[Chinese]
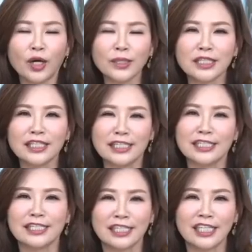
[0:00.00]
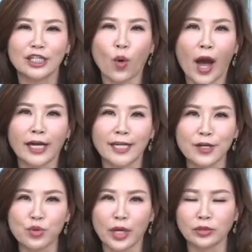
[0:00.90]
或者你是企划
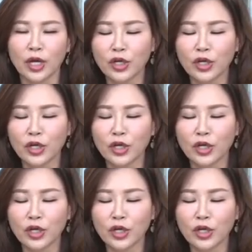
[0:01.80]
人员，